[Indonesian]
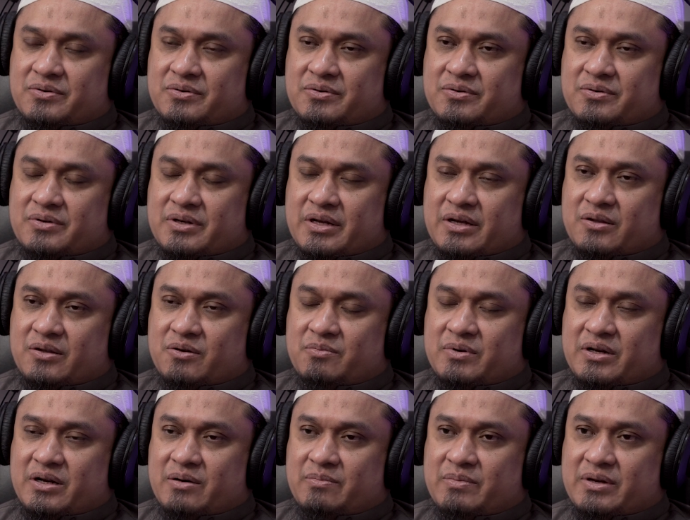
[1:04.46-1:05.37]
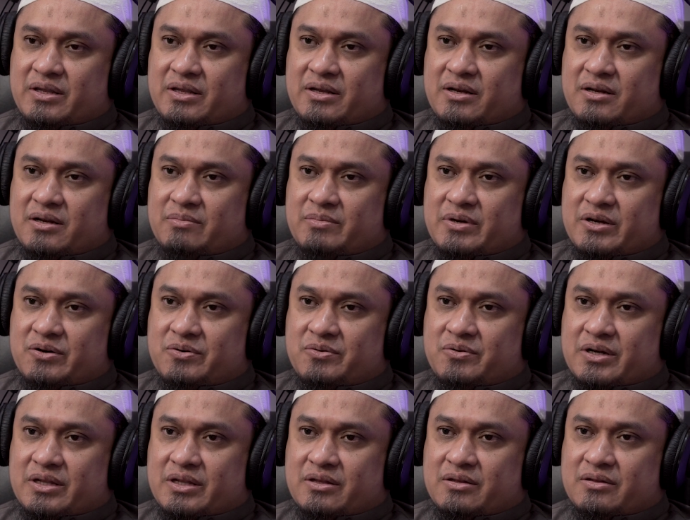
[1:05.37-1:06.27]
wudhu. Dan itu pendapat yang lebih
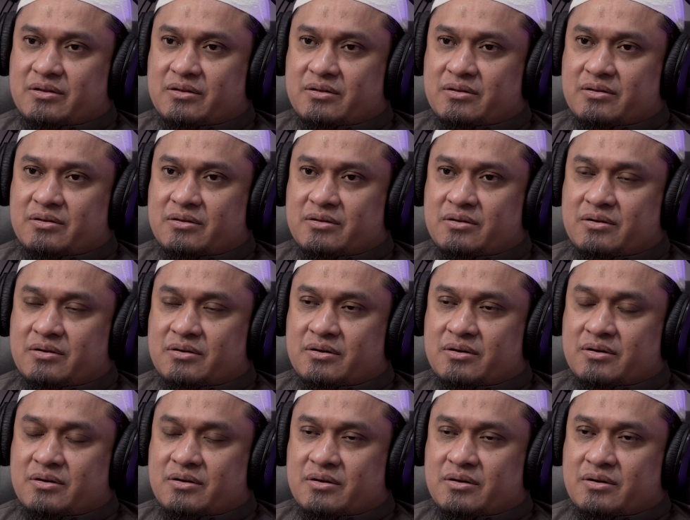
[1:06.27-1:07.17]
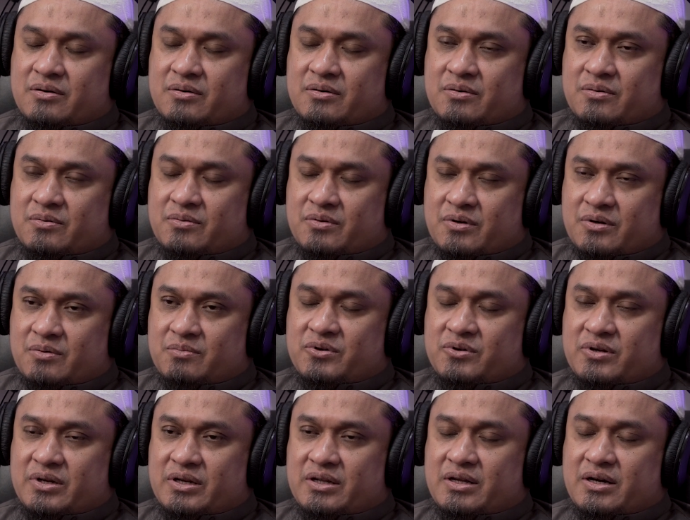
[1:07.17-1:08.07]
kuat.
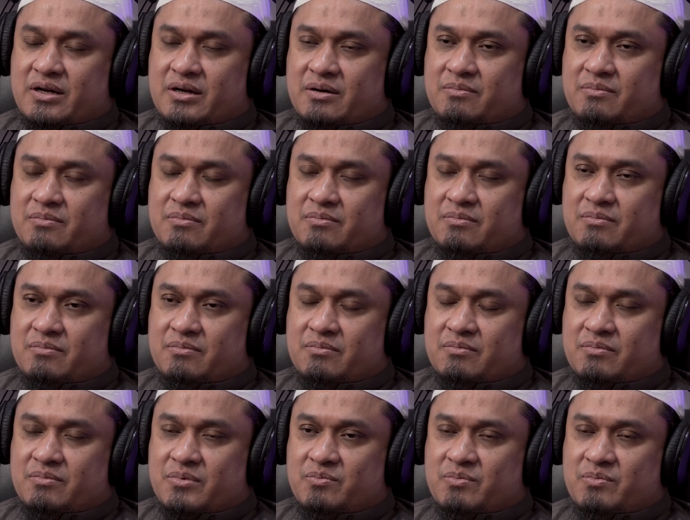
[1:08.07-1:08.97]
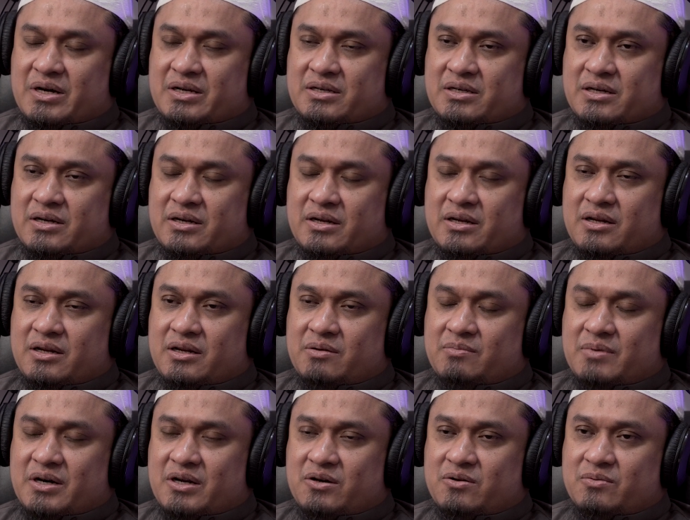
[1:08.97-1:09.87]
Walaupun di dalam pembahasan ini
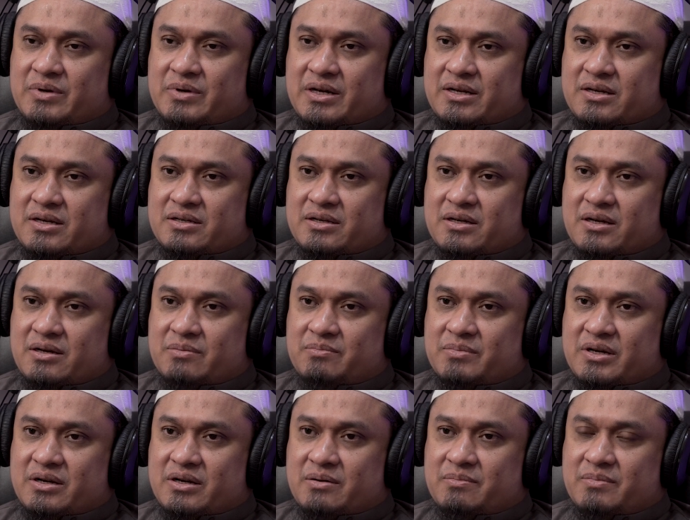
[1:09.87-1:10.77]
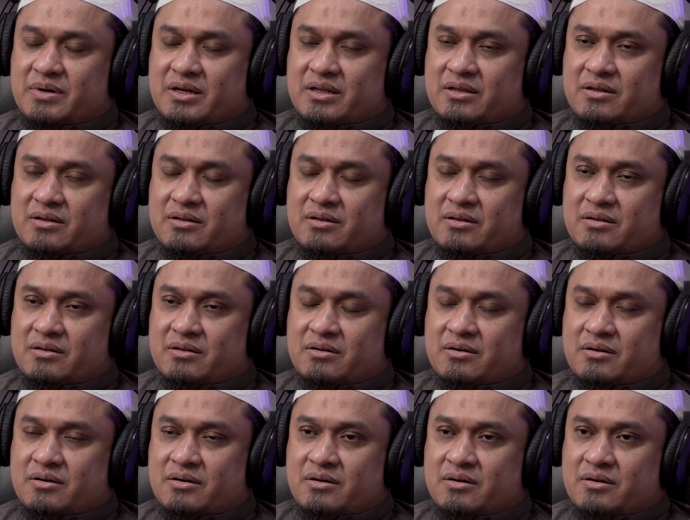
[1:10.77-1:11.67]
dimaklumi ada silam pendapat
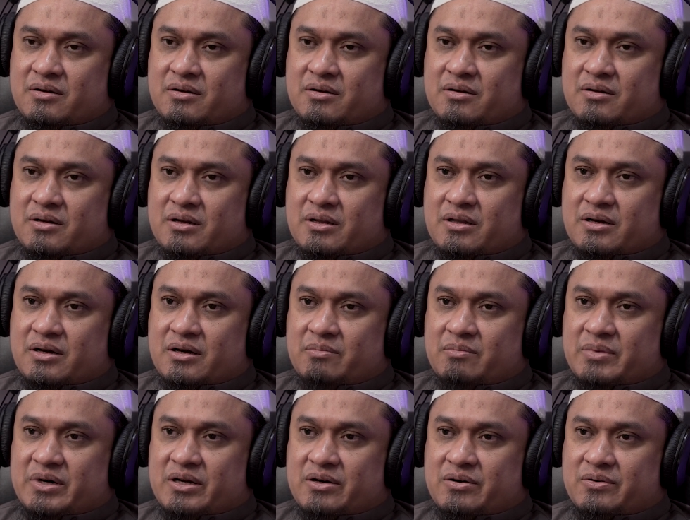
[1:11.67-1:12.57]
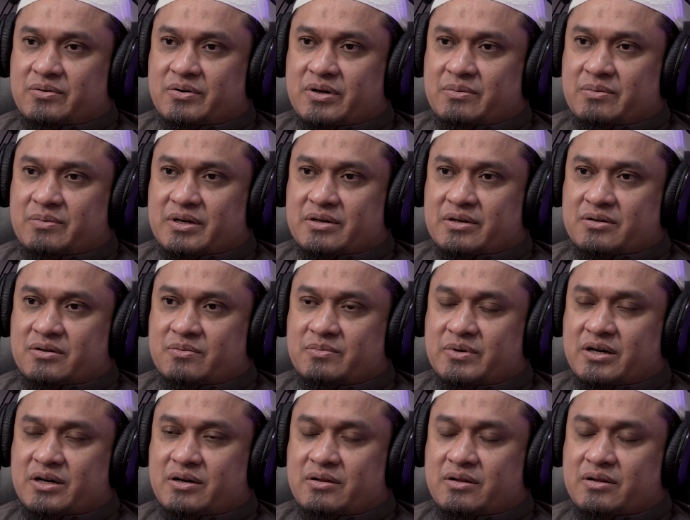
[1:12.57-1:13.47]
di tengah para ulama.
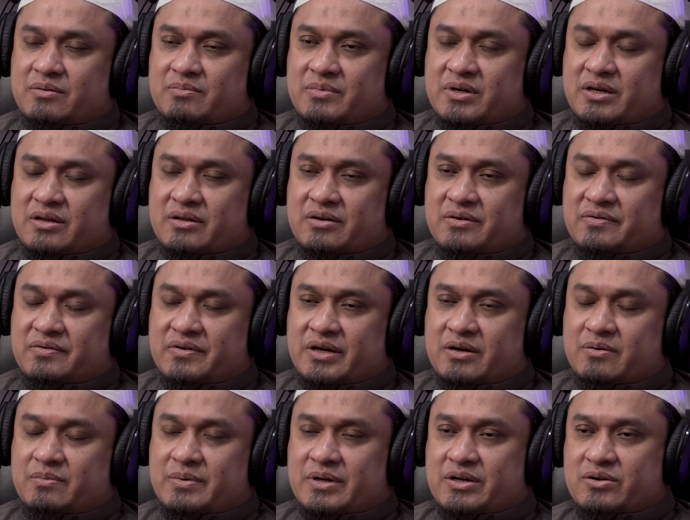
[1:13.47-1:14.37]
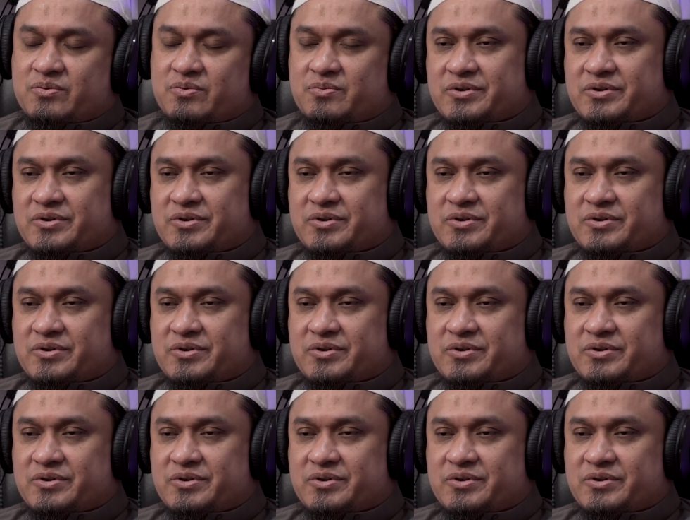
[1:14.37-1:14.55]
Semoga Allah memberi taufik kepada